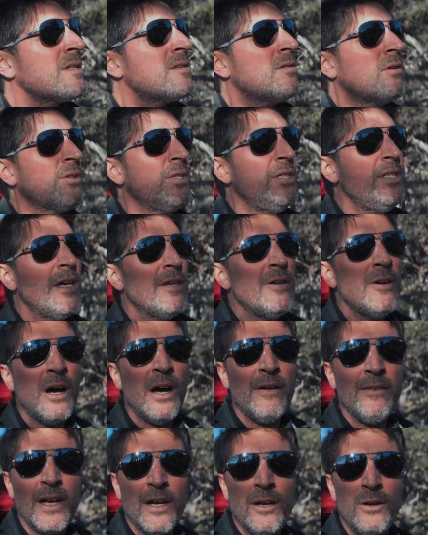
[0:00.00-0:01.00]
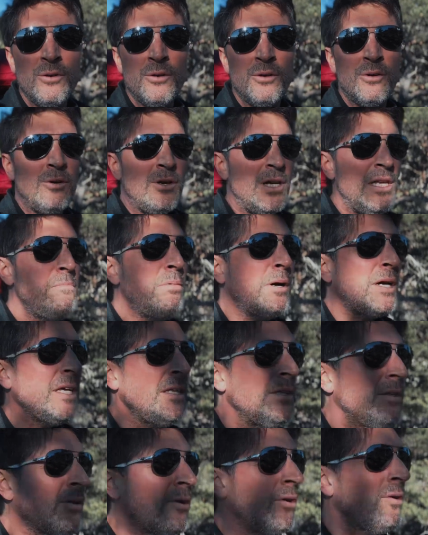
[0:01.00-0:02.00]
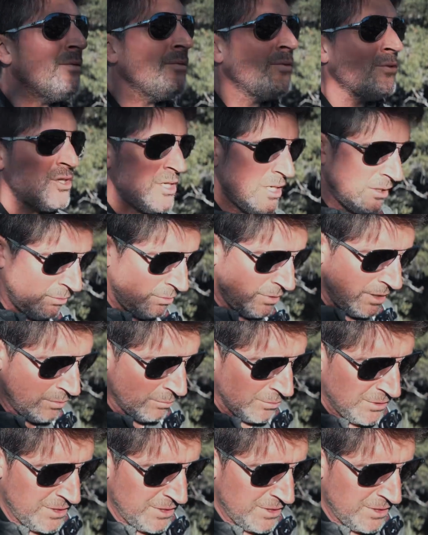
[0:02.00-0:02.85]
sortie d'ailleurs avec l'hybride 30 de chez Atelier Longue